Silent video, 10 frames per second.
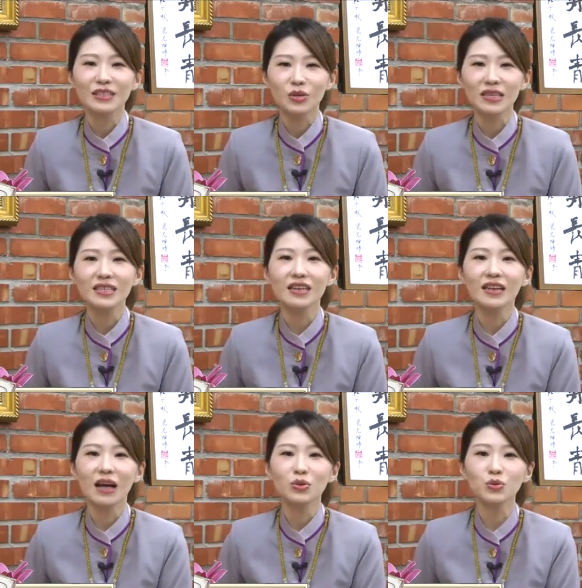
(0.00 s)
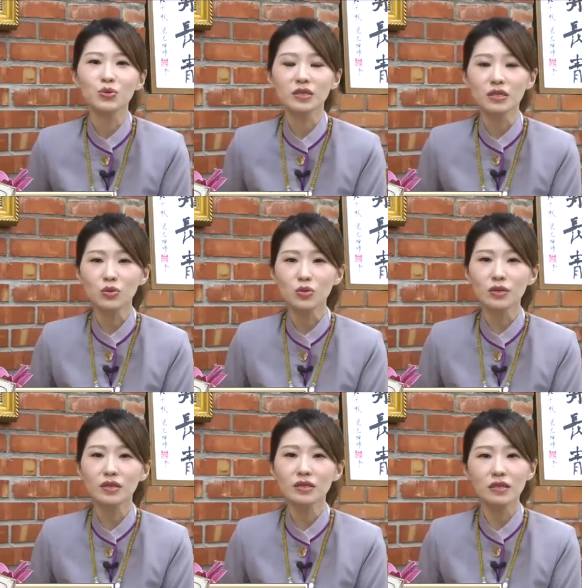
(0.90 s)
传承了老祖师
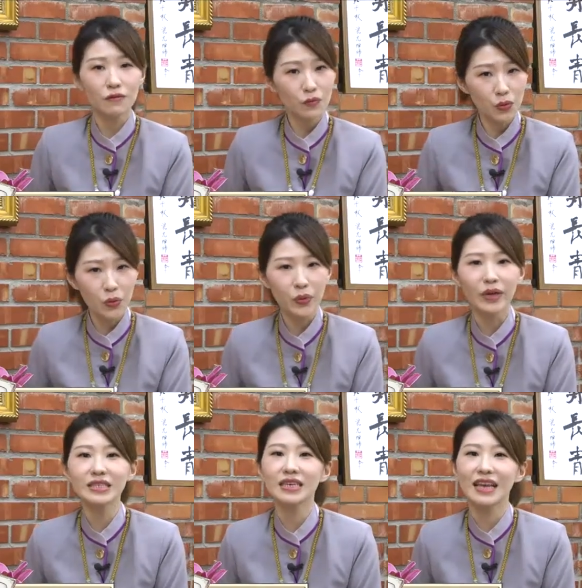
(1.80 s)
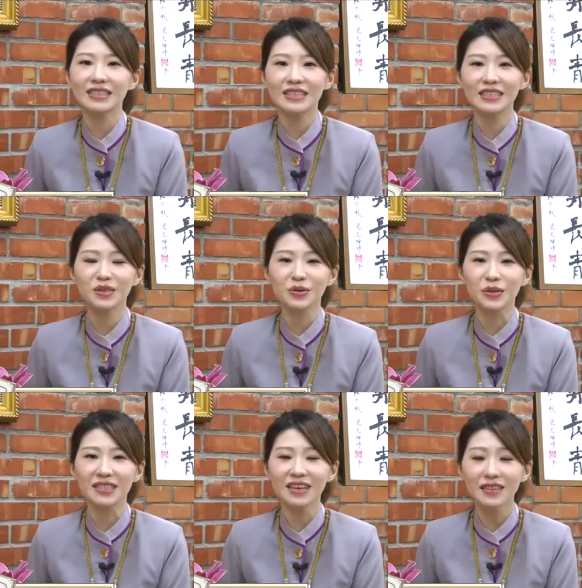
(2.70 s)
尊师父普元禅师
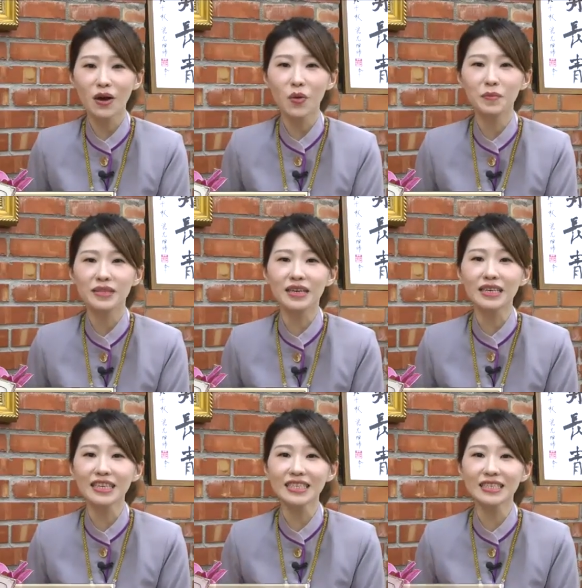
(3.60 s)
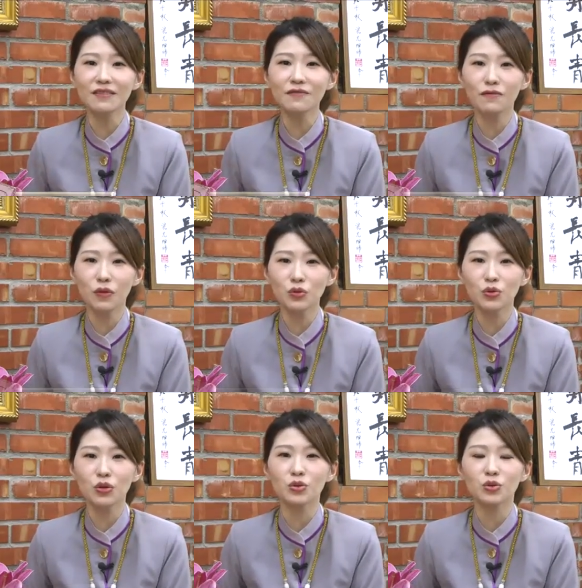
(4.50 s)
所教导我们的《易经》风
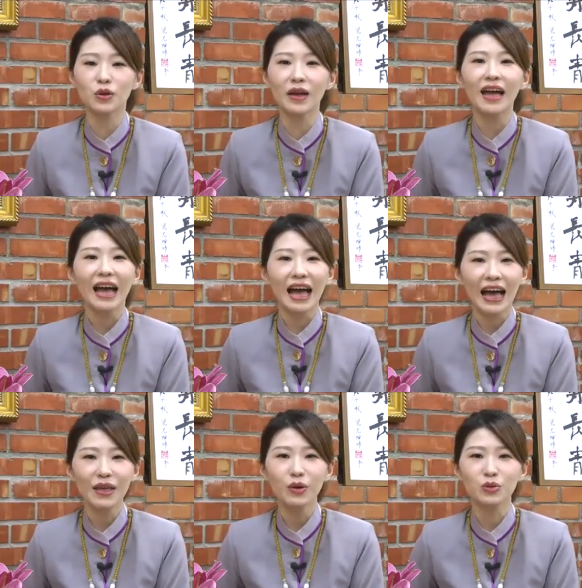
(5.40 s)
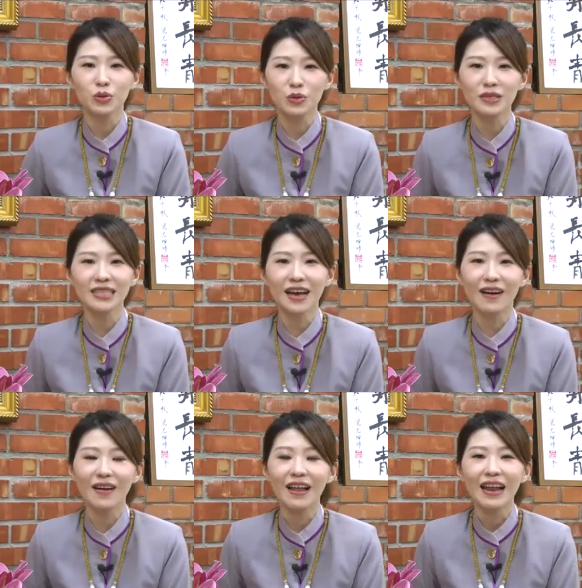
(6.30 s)
水学。还有宗
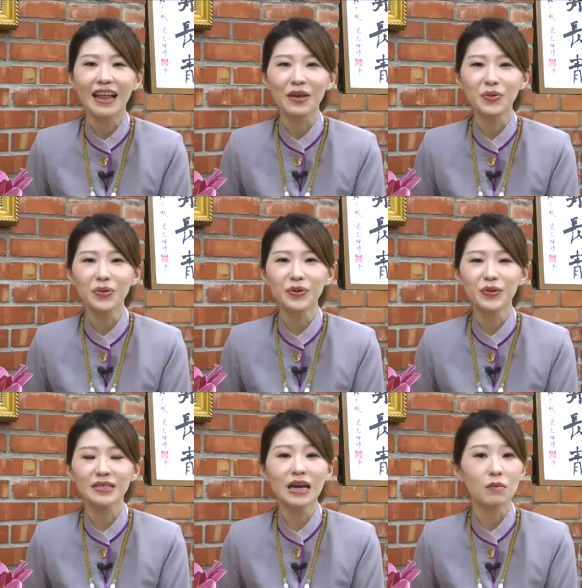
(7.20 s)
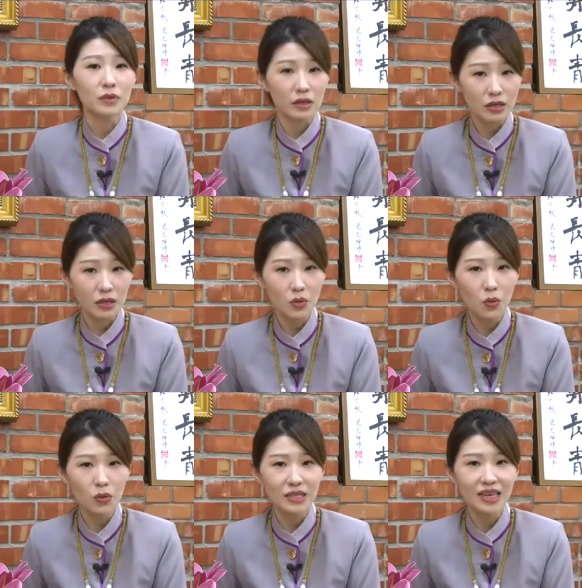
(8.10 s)
教来运用在我们的生
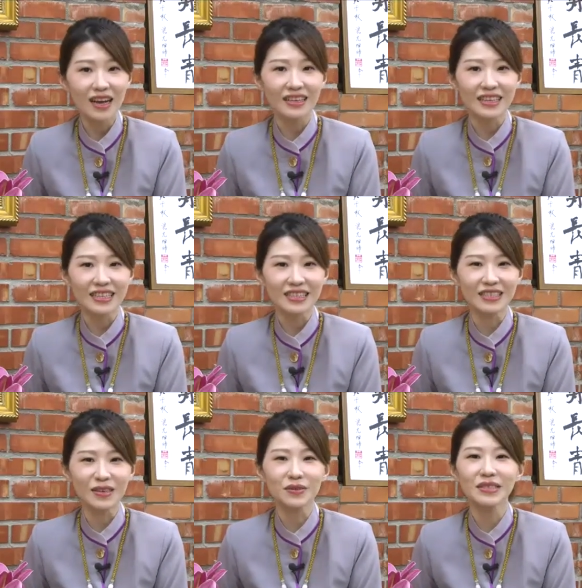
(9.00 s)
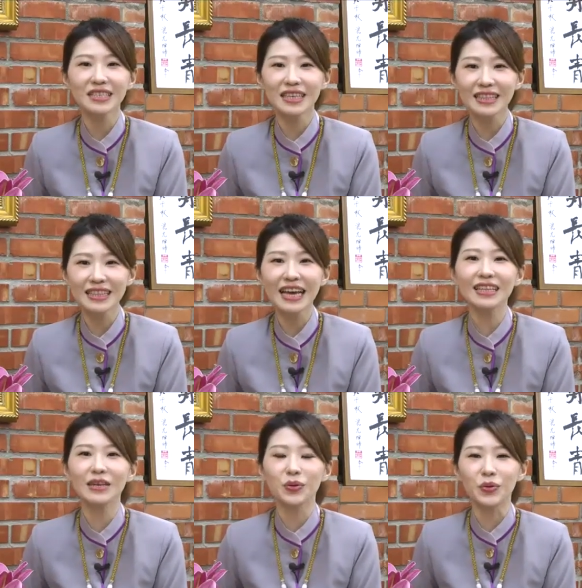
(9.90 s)
活上，以及用现代
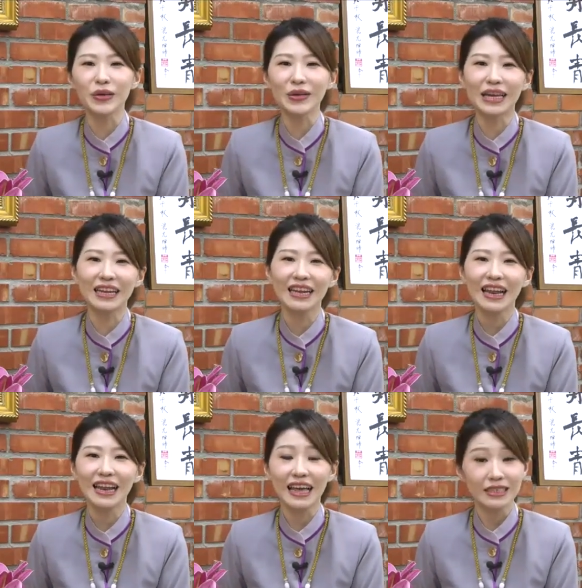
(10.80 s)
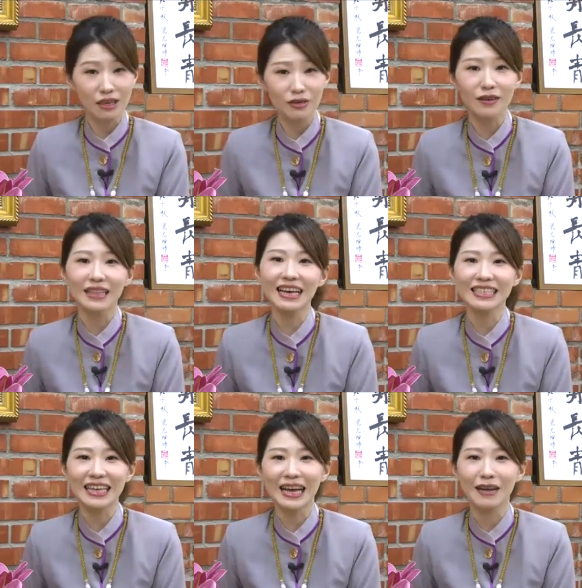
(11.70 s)
的语言来教导大
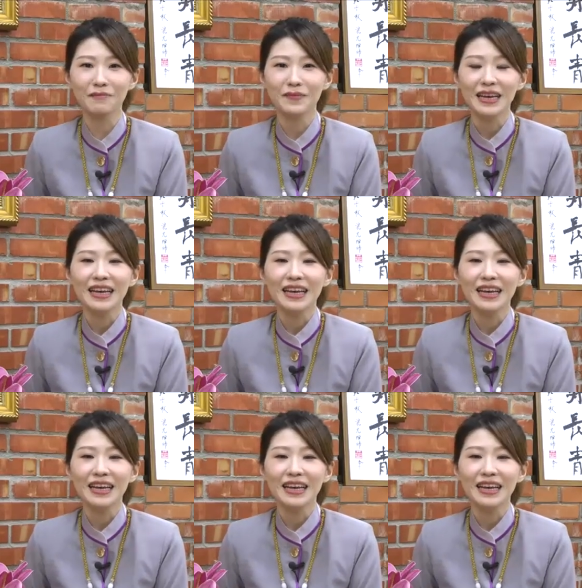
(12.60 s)
家。